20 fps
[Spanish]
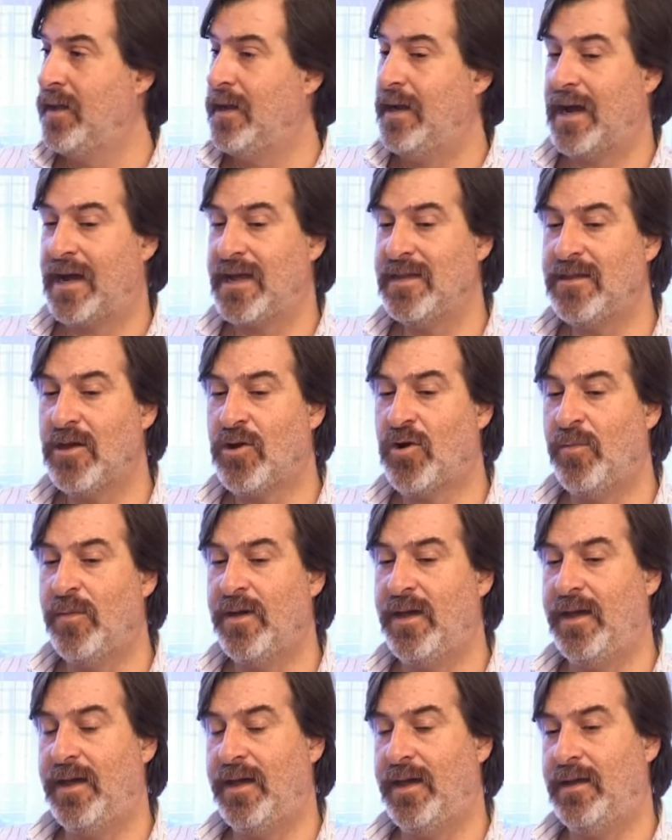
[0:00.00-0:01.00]
La gente
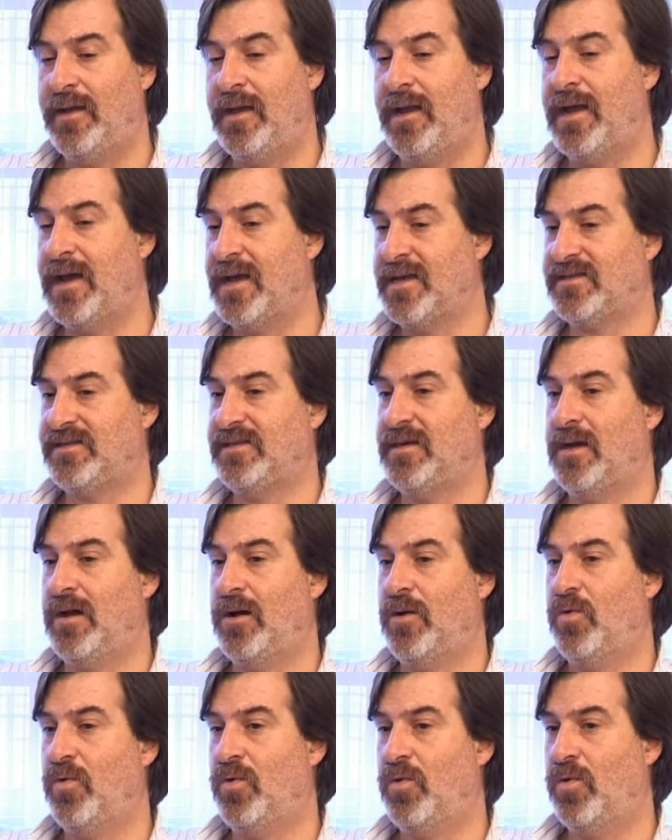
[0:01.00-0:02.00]
come en el Asia
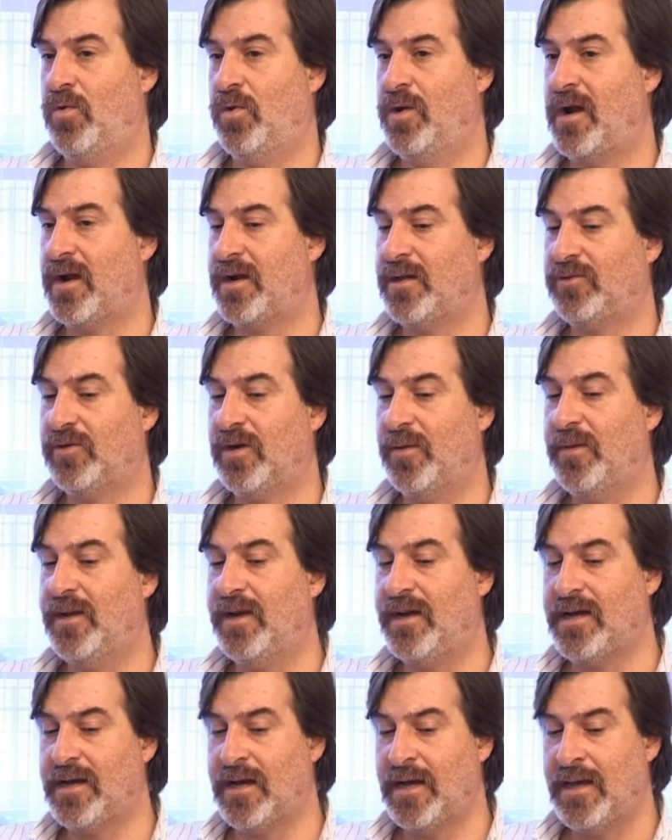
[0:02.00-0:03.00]
o, en el resto de
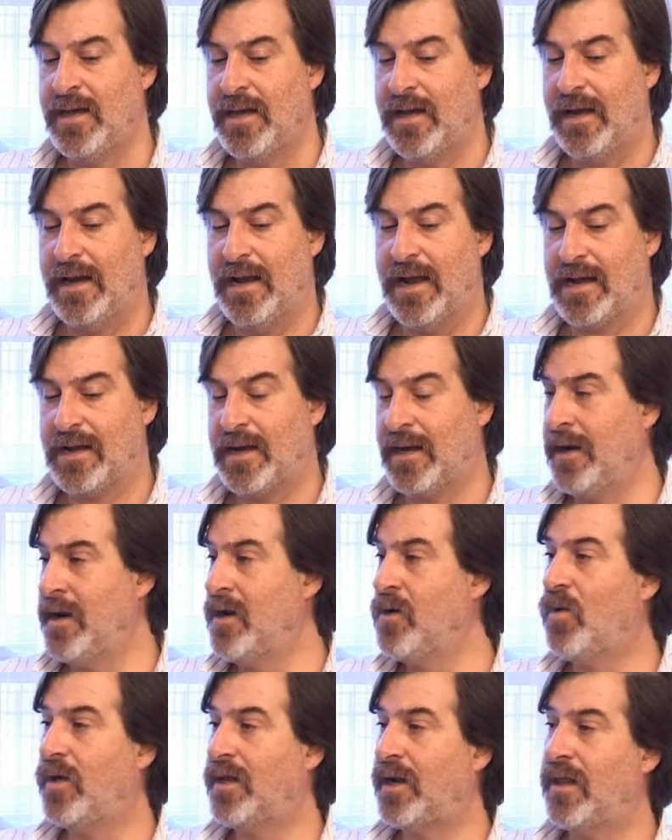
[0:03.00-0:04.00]
América la carne
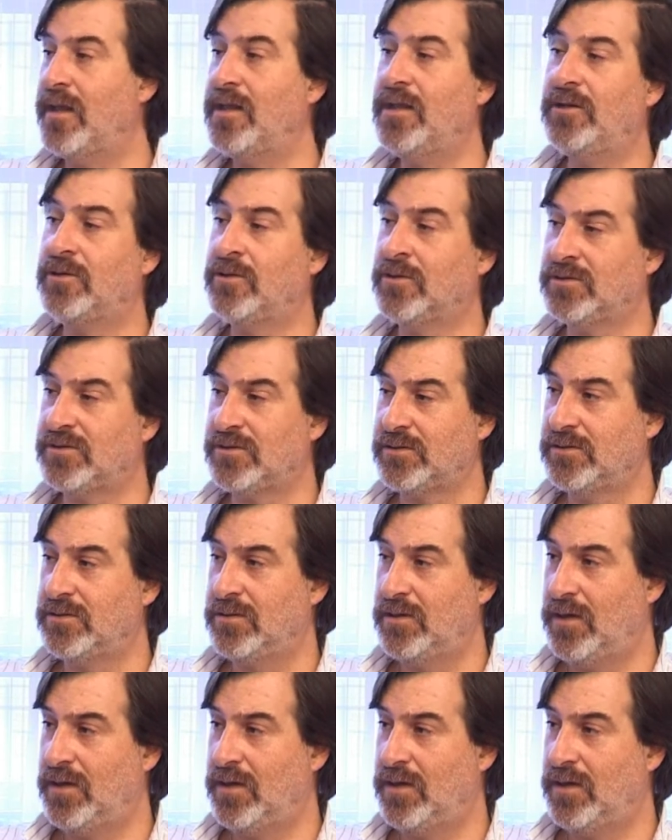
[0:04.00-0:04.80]
en cuadraditos,